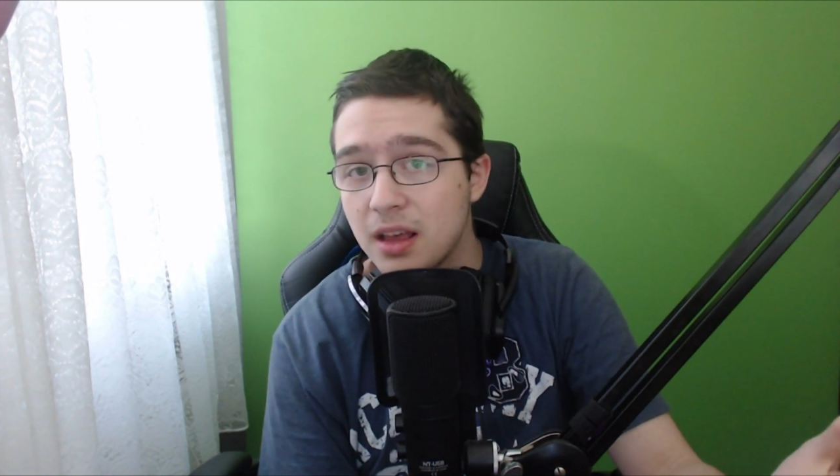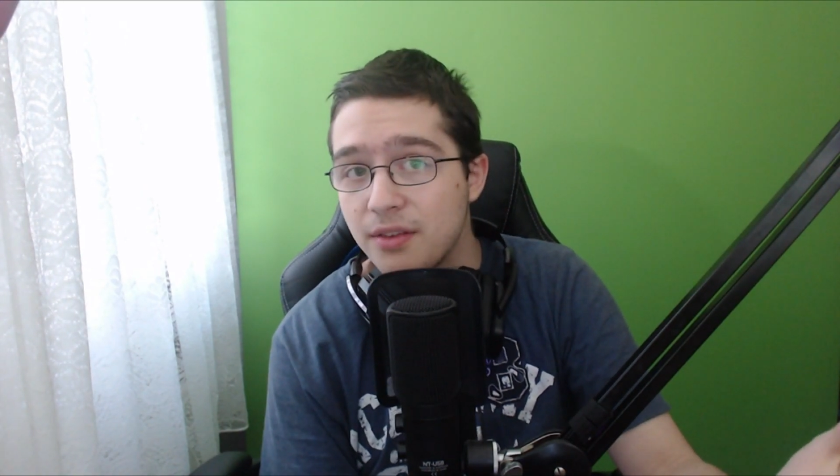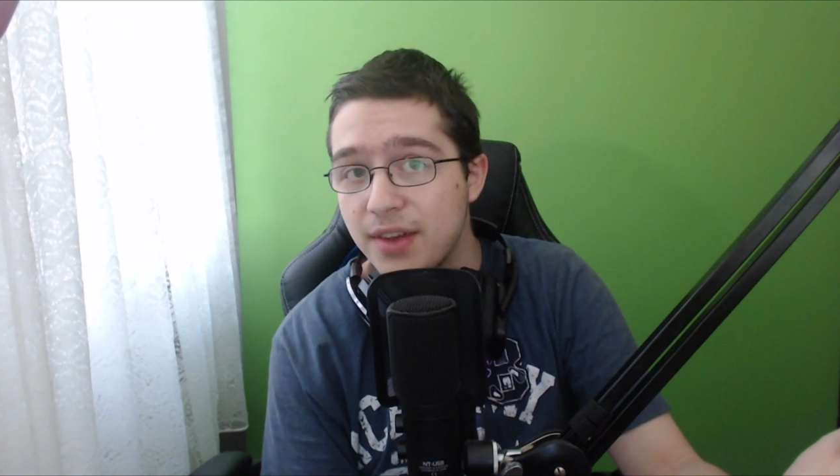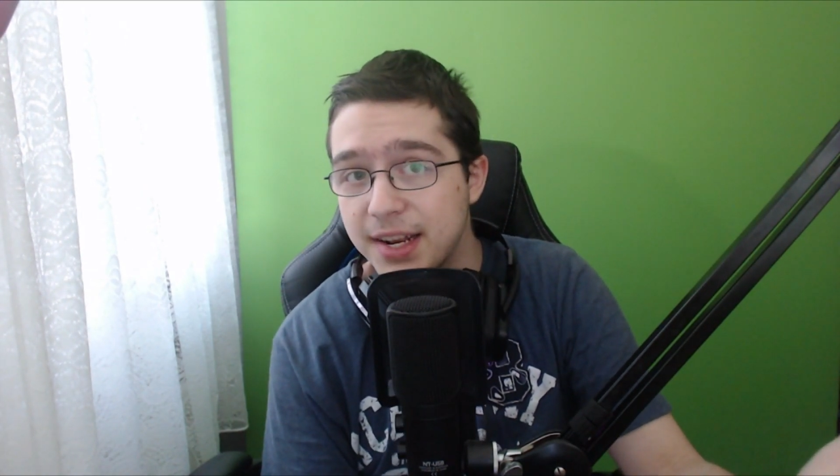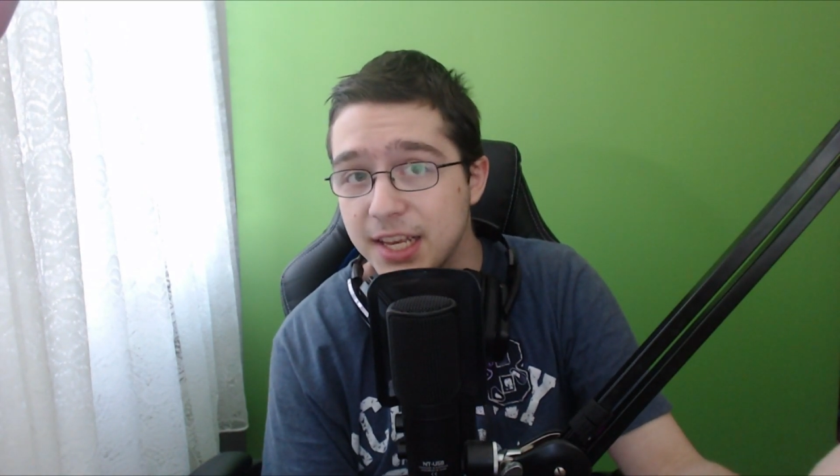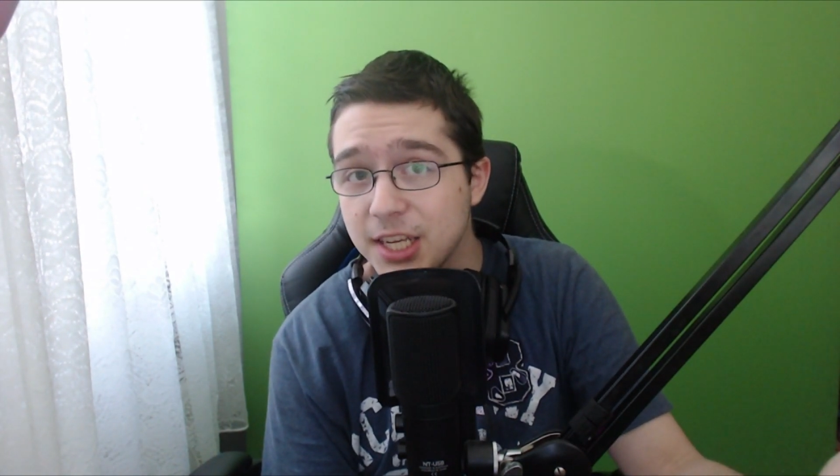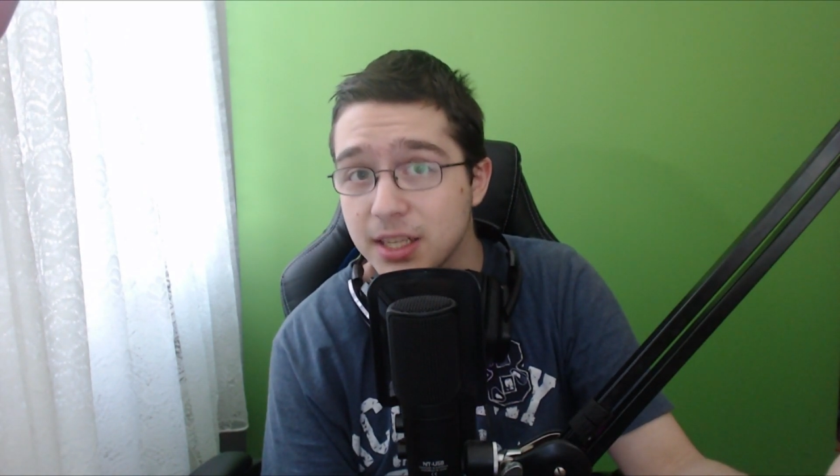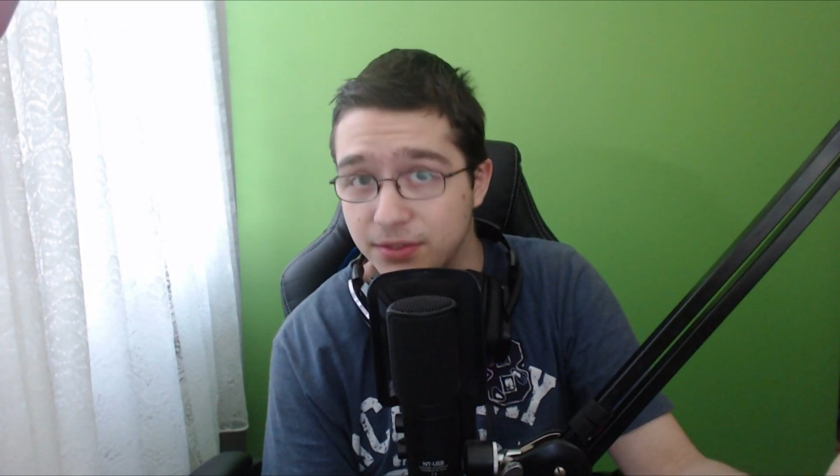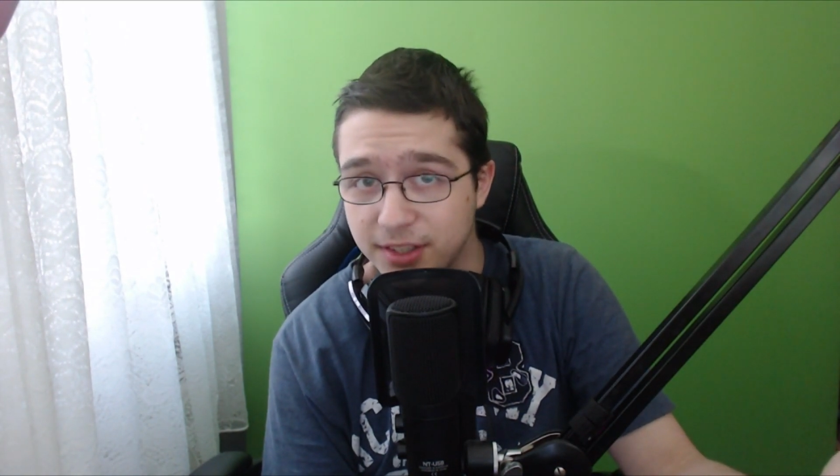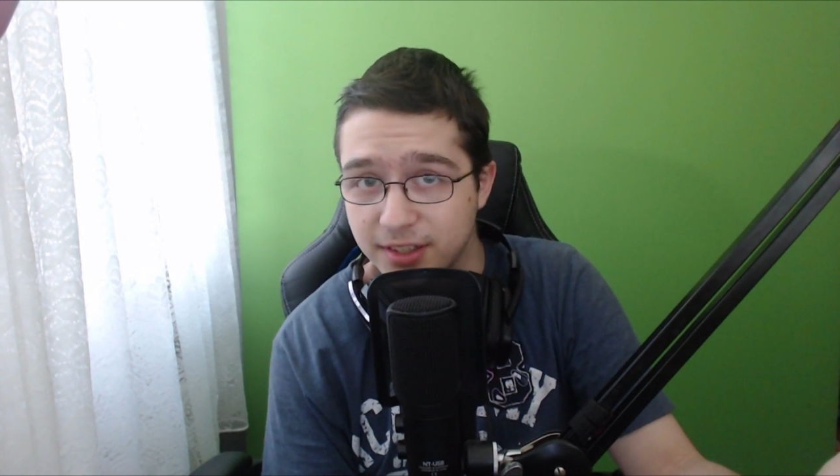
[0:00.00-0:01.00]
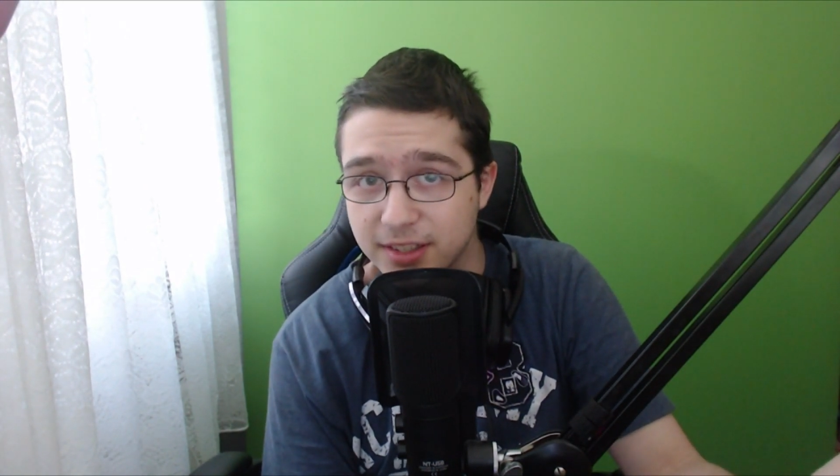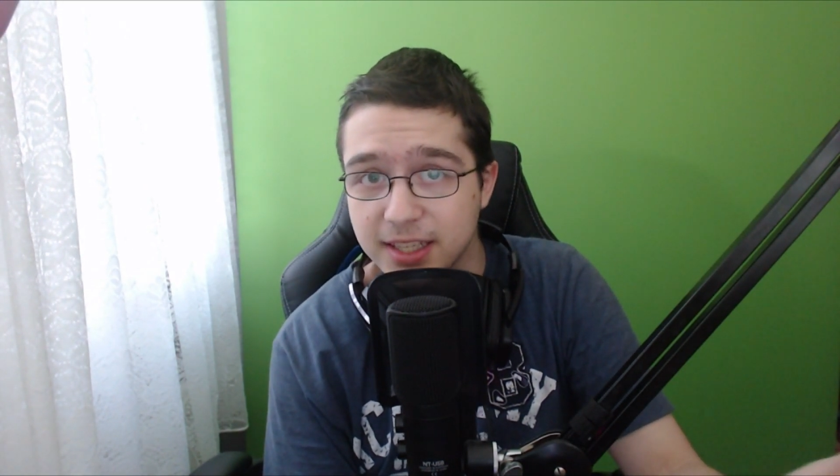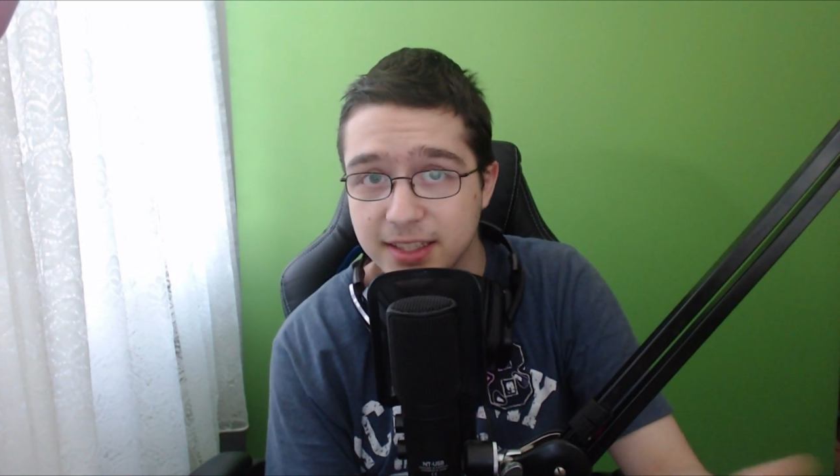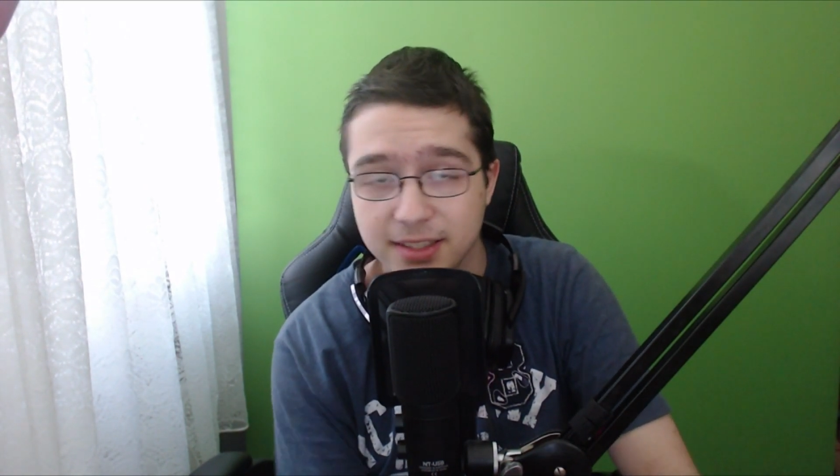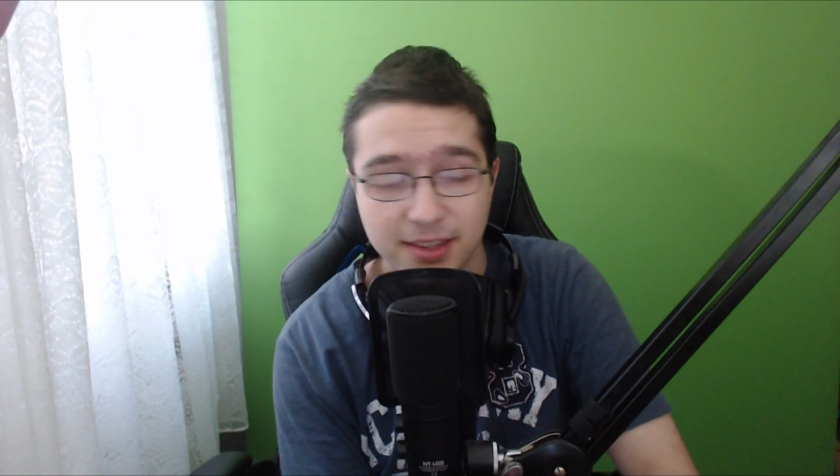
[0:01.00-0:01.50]
Wenn nicht, dann wisst ihr es
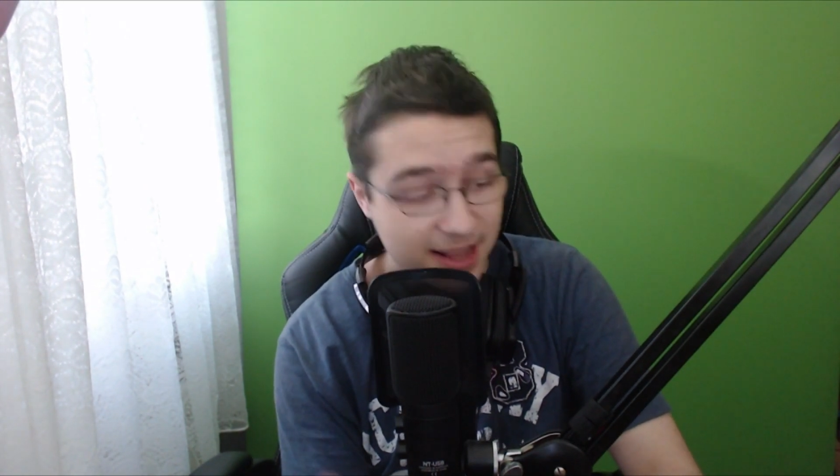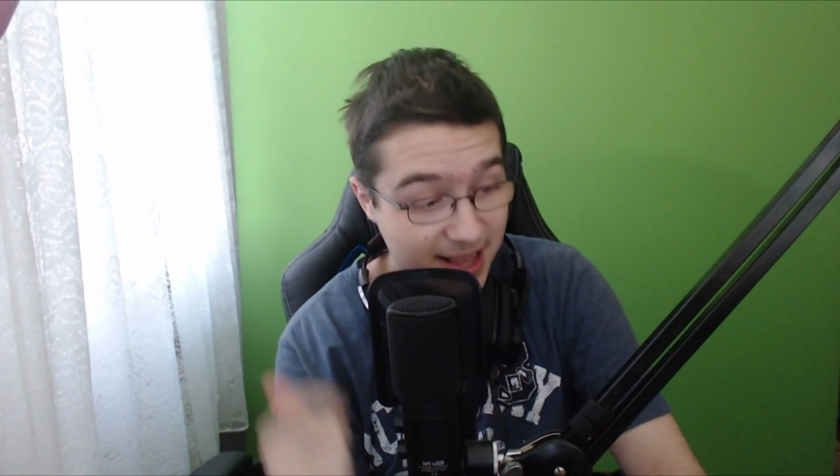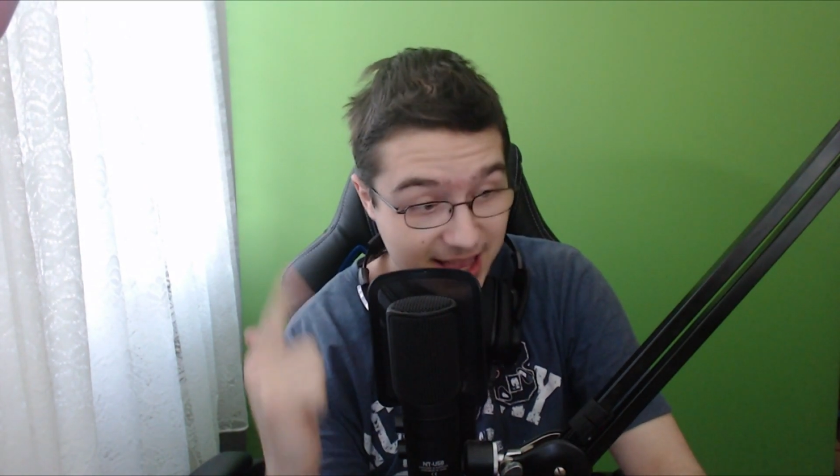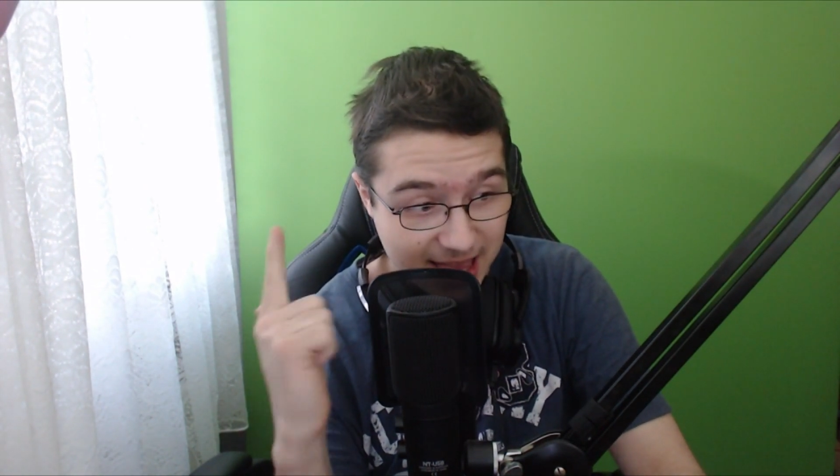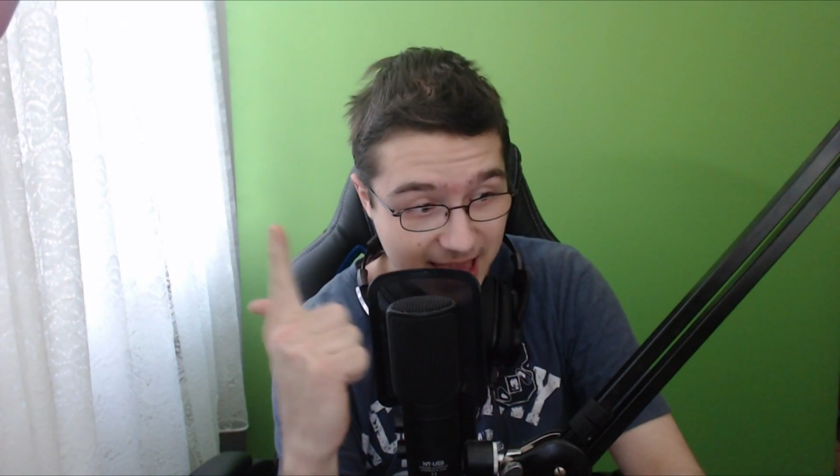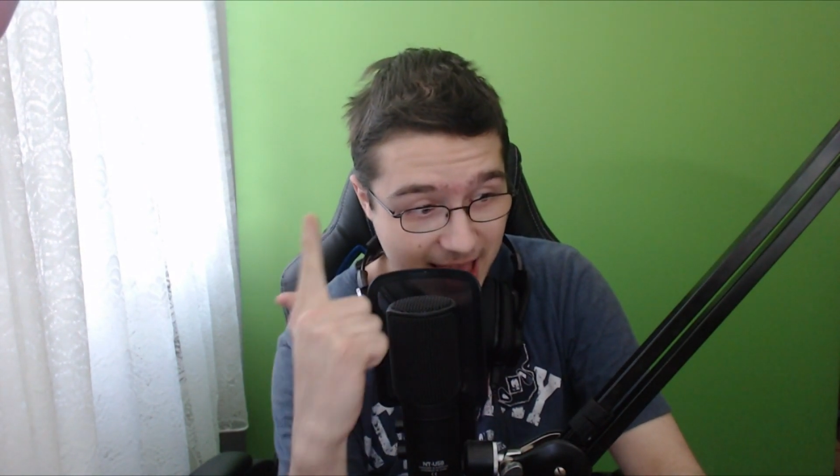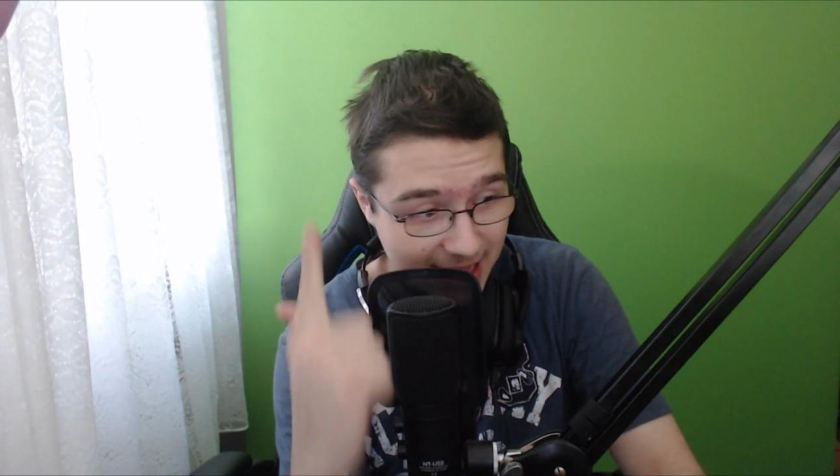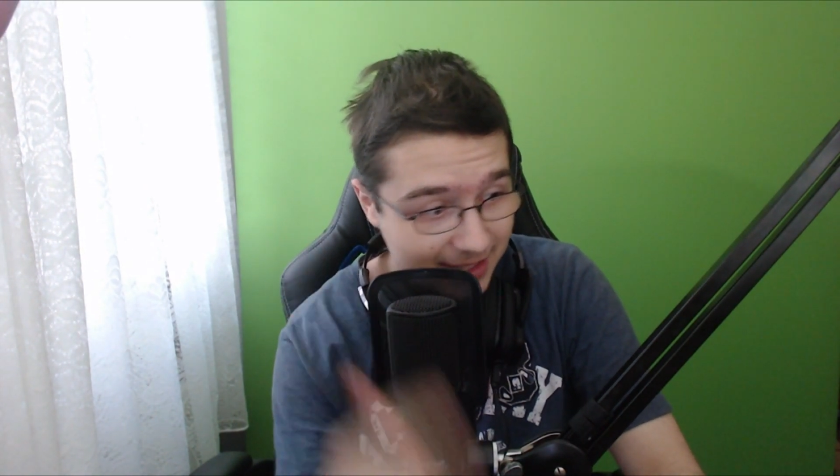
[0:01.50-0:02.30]
jetzt. Ja.